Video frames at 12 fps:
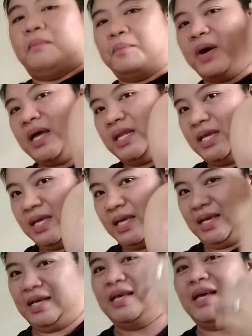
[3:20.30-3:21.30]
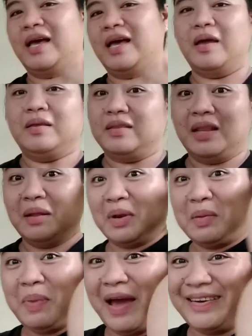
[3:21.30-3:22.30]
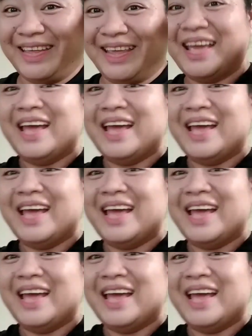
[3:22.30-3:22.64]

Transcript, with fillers: body ay dili may body